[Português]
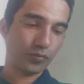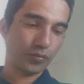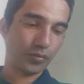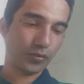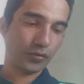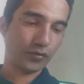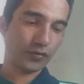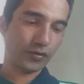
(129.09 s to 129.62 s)

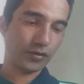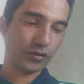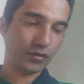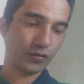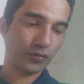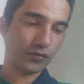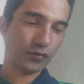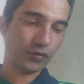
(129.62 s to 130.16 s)

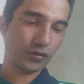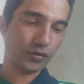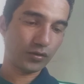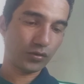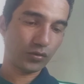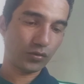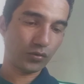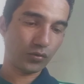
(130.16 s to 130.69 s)
prostando-se
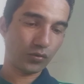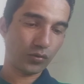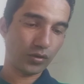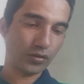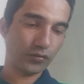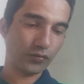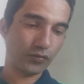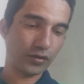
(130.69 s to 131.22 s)
com
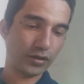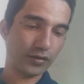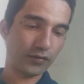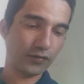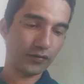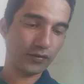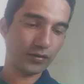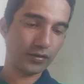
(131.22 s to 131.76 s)
a
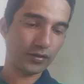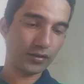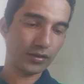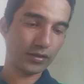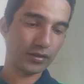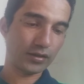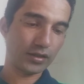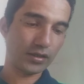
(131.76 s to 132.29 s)
face
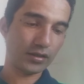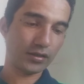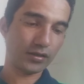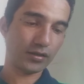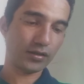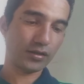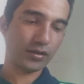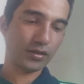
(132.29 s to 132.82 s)
em
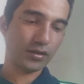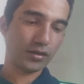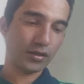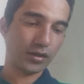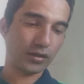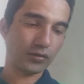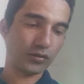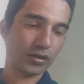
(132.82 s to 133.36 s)
terra,
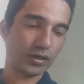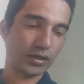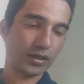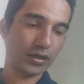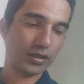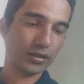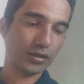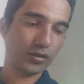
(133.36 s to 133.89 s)

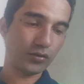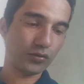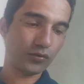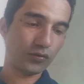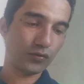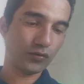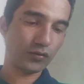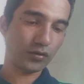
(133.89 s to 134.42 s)
adorará a
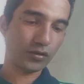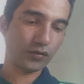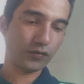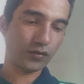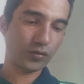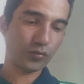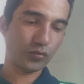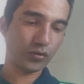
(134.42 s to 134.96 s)
Deus,
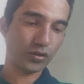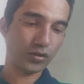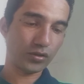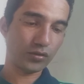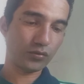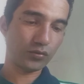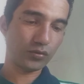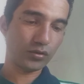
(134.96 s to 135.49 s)

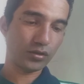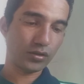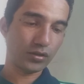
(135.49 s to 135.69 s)
testemunhando